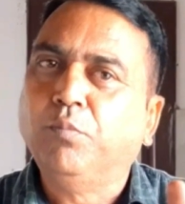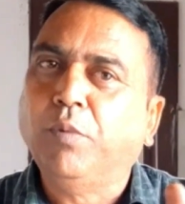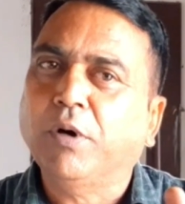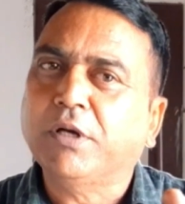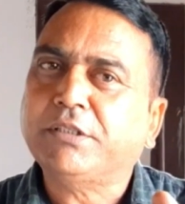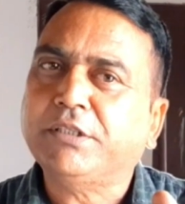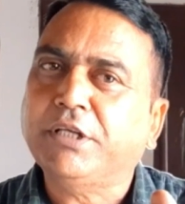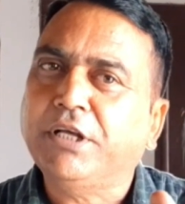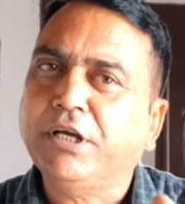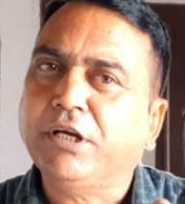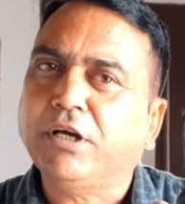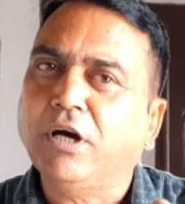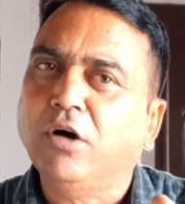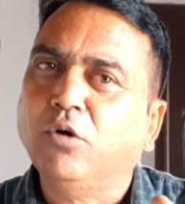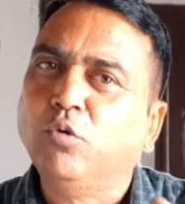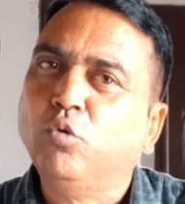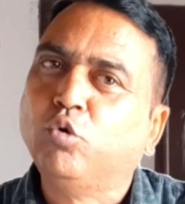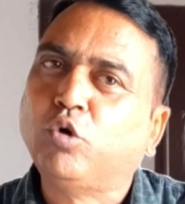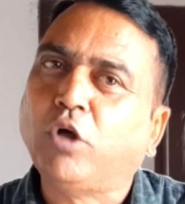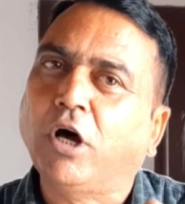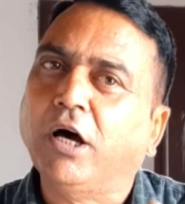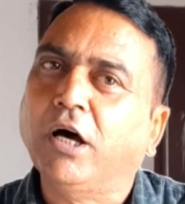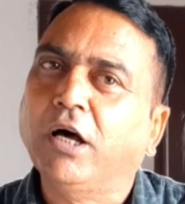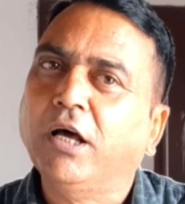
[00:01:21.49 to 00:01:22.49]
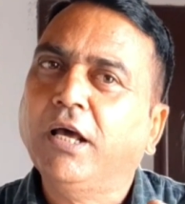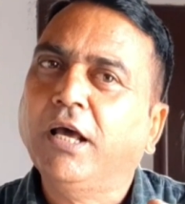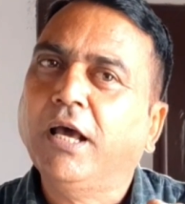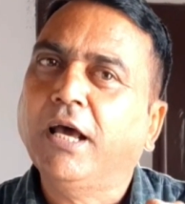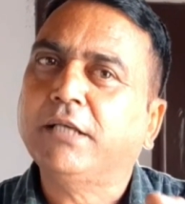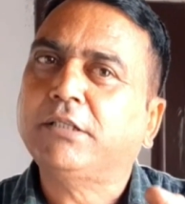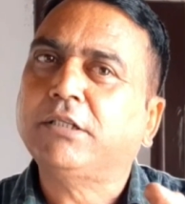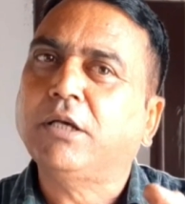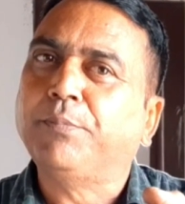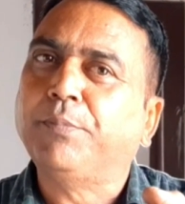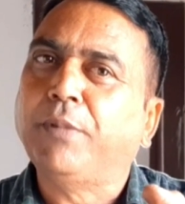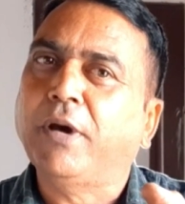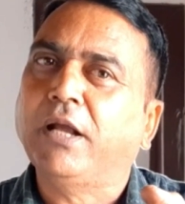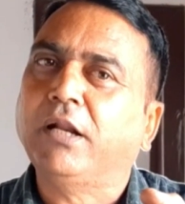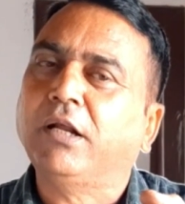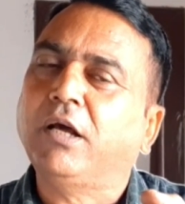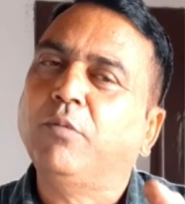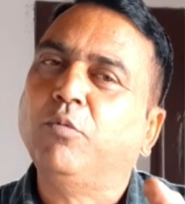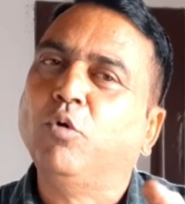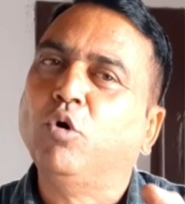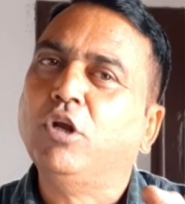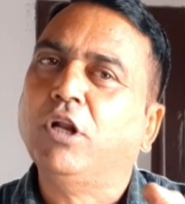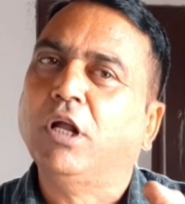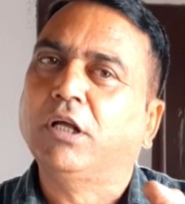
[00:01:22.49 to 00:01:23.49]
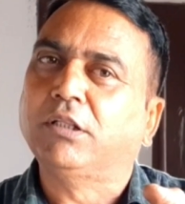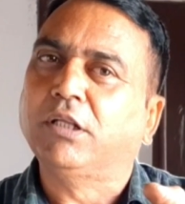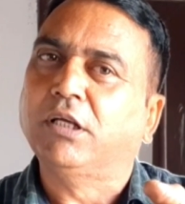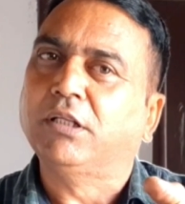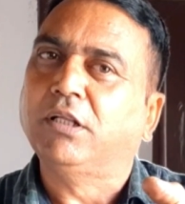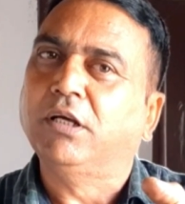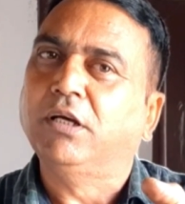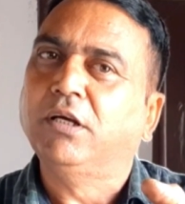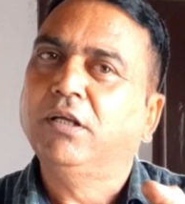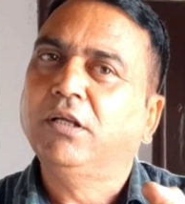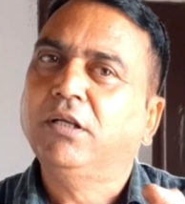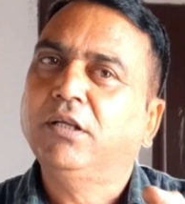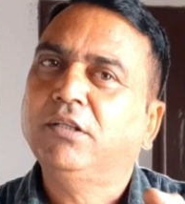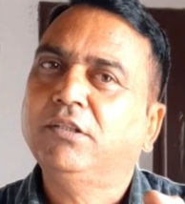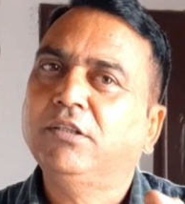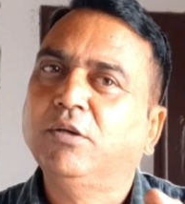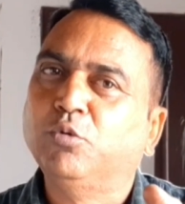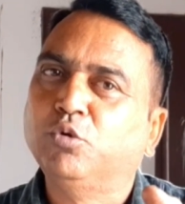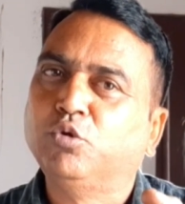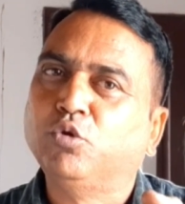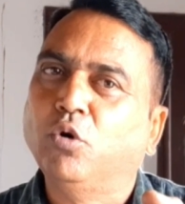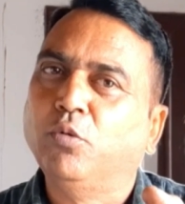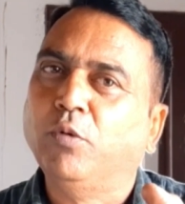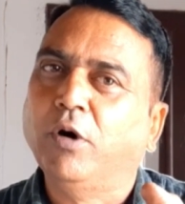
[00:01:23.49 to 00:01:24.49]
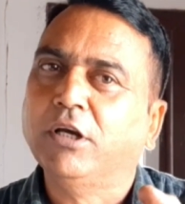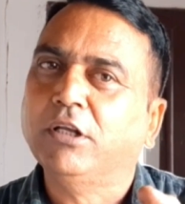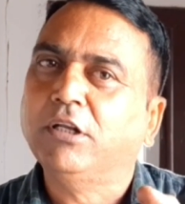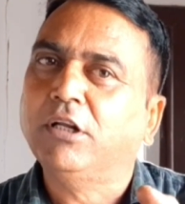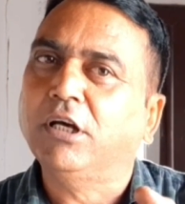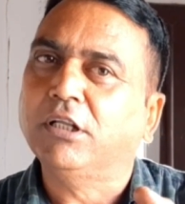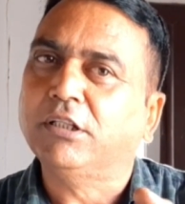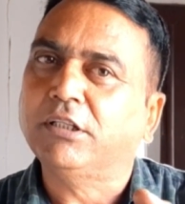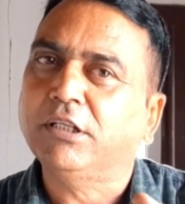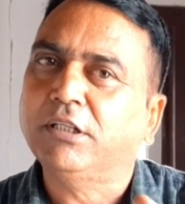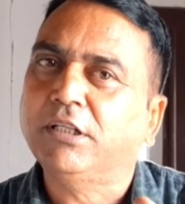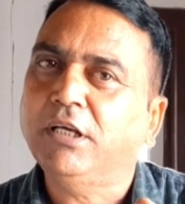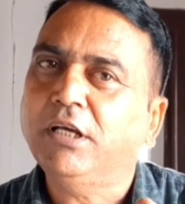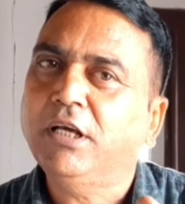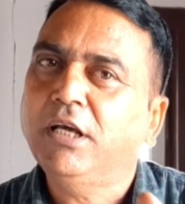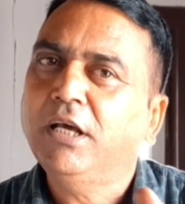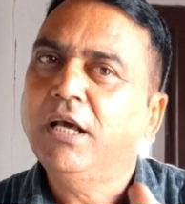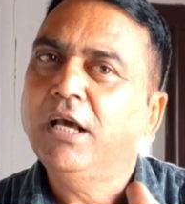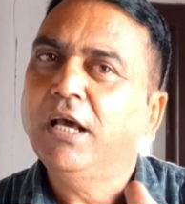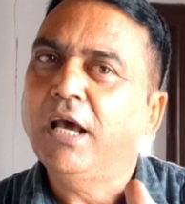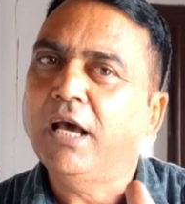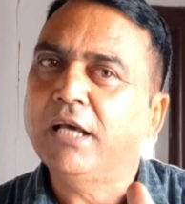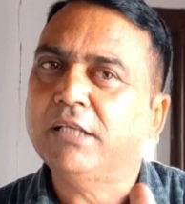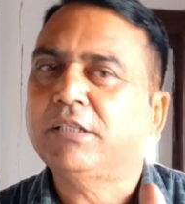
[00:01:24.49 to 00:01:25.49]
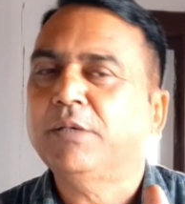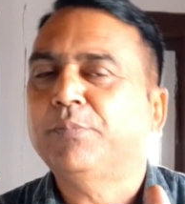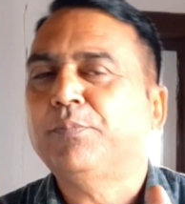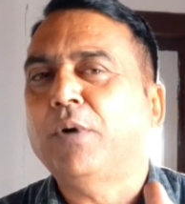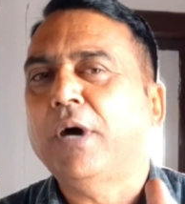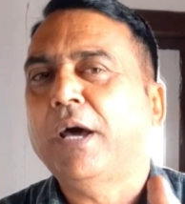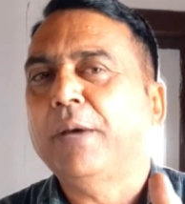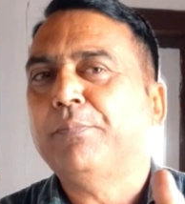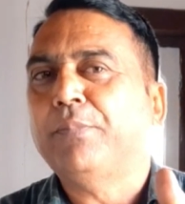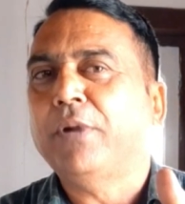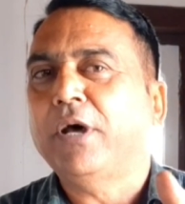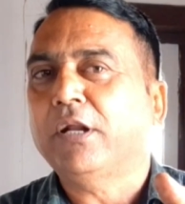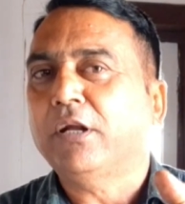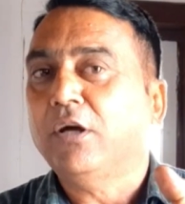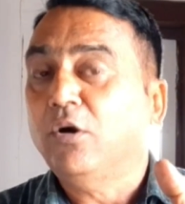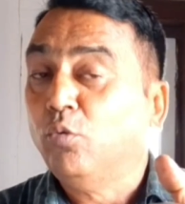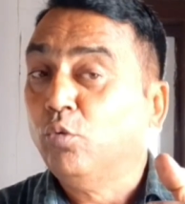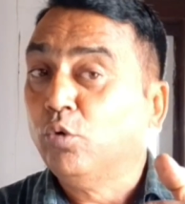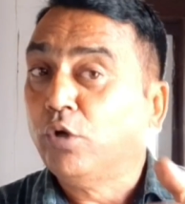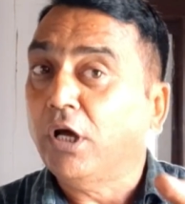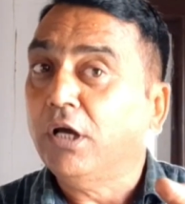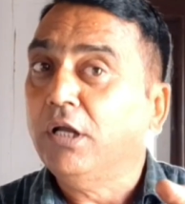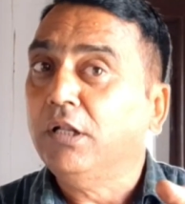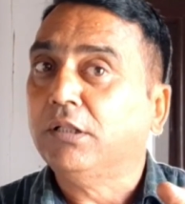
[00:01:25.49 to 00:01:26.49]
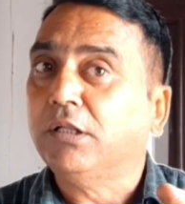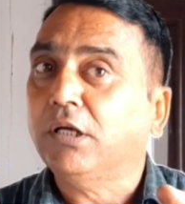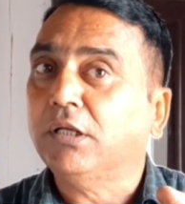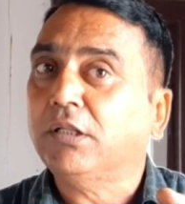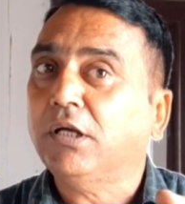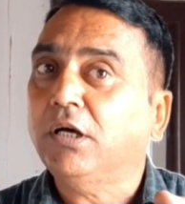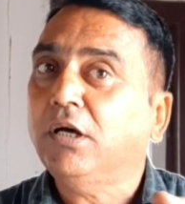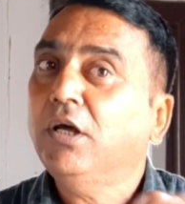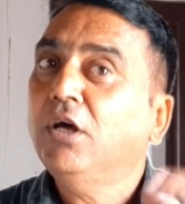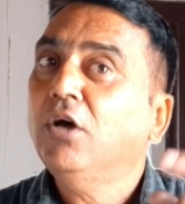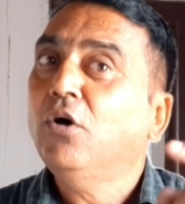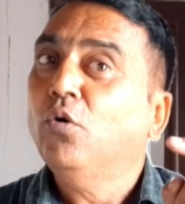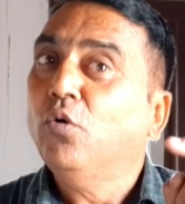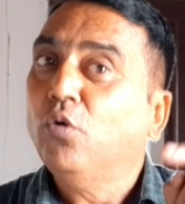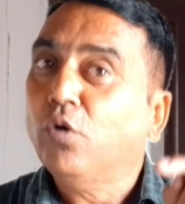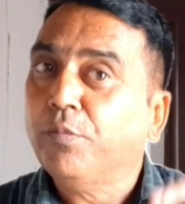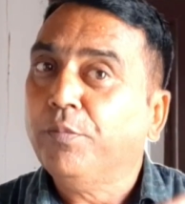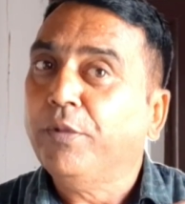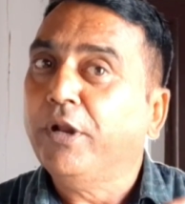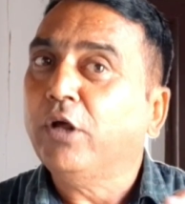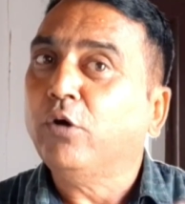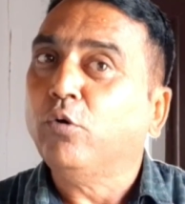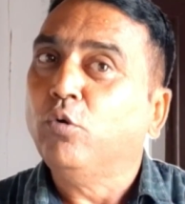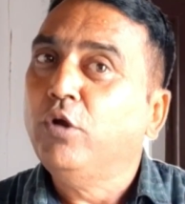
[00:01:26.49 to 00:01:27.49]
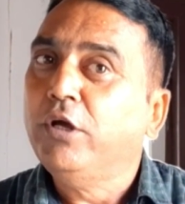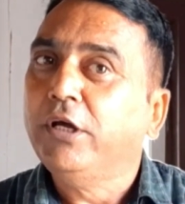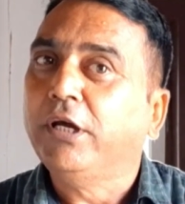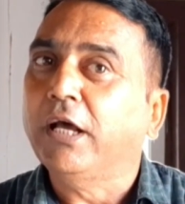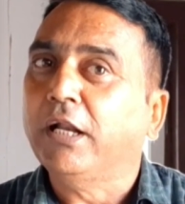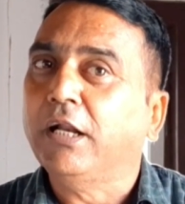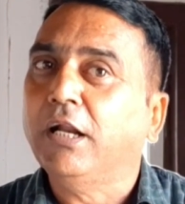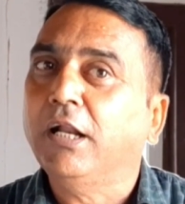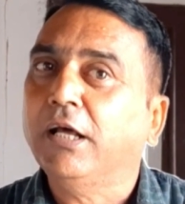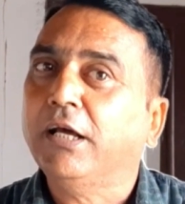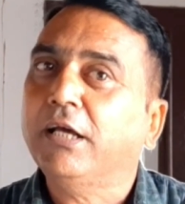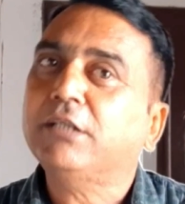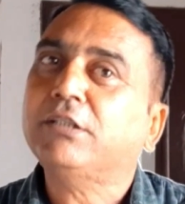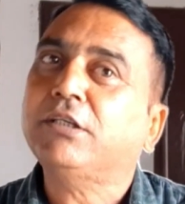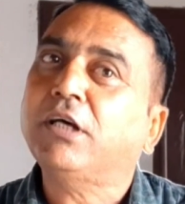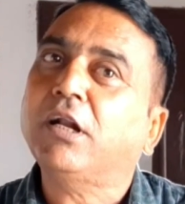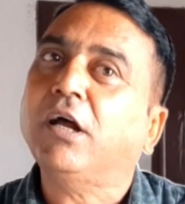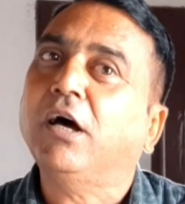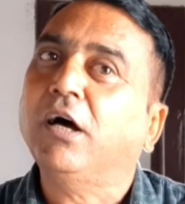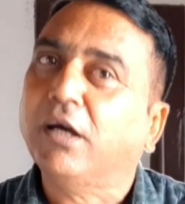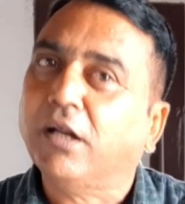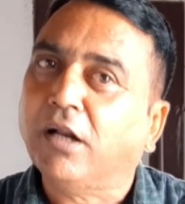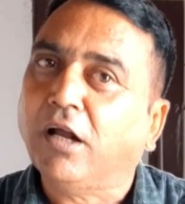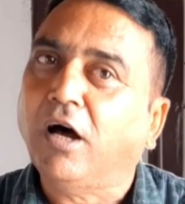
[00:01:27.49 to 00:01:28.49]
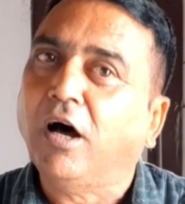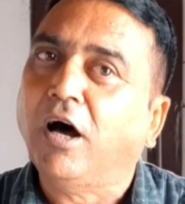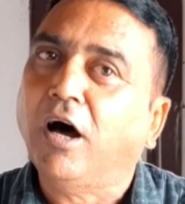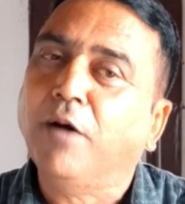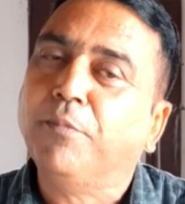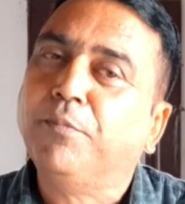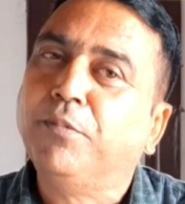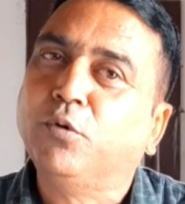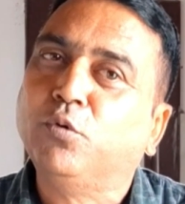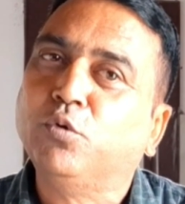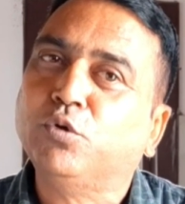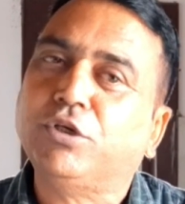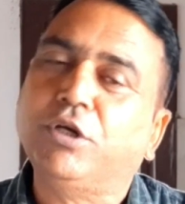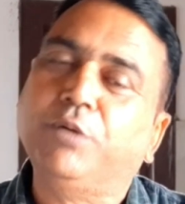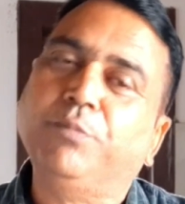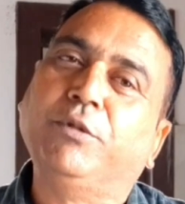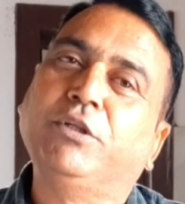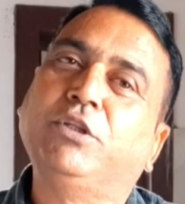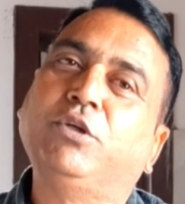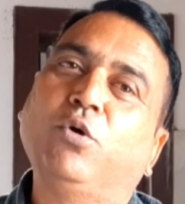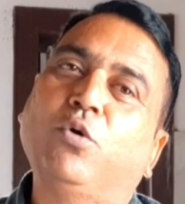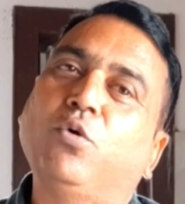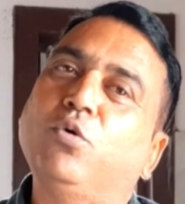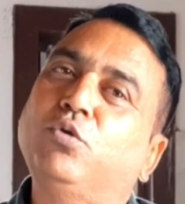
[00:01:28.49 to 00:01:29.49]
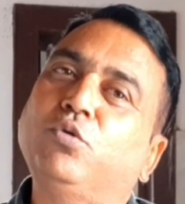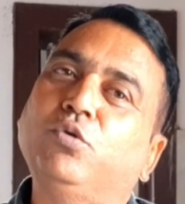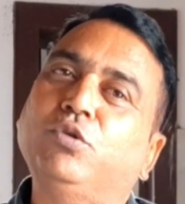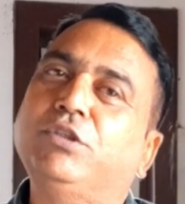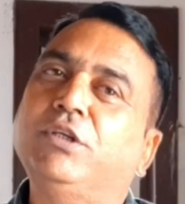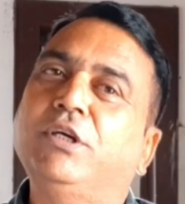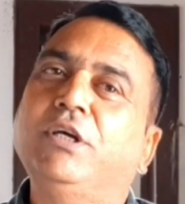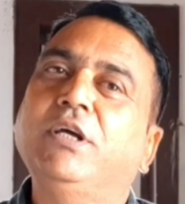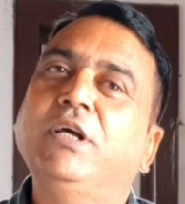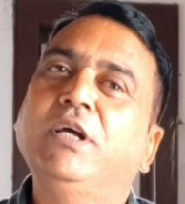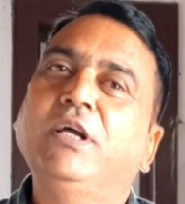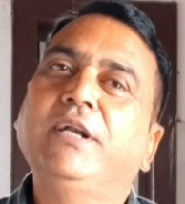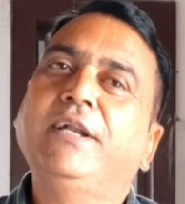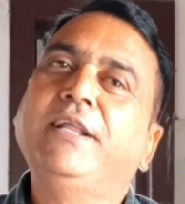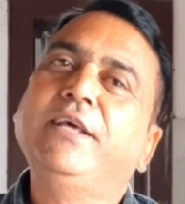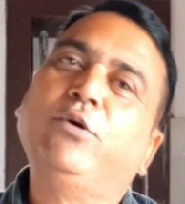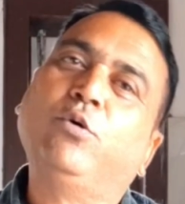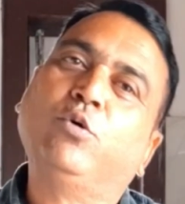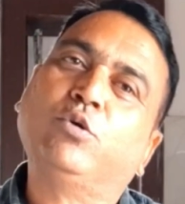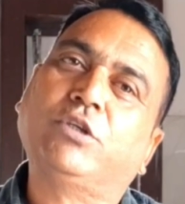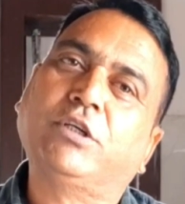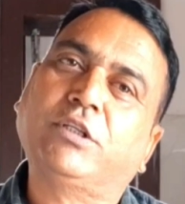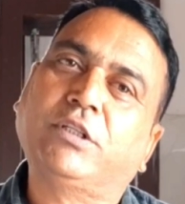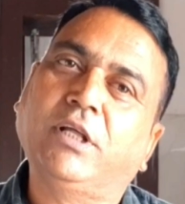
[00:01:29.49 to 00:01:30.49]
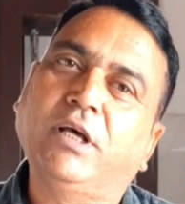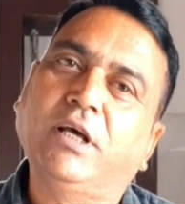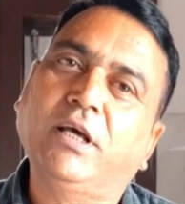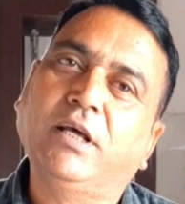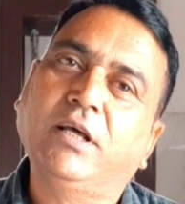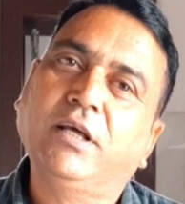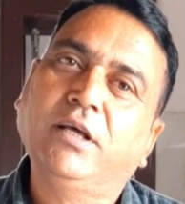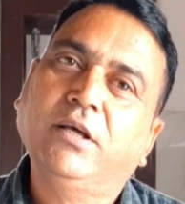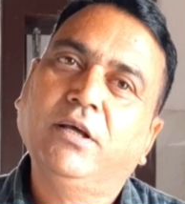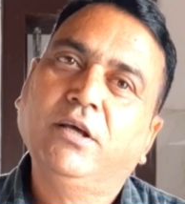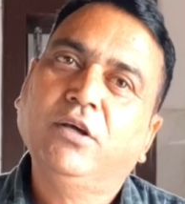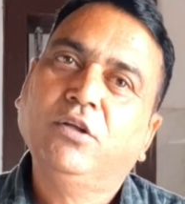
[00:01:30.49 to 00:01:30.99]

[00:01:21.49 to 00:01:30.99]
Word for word: बस एक अंगूठा ऐसा पैर का वो हिलाता था जब उसको आवाज़ लगाते थे ऐसा पैर पैर का अंगूठा हिलता था और मेरे कुली कहने लगे सर अगर आप कुछ हिम्मत करो तो ये ठीक हो सकता है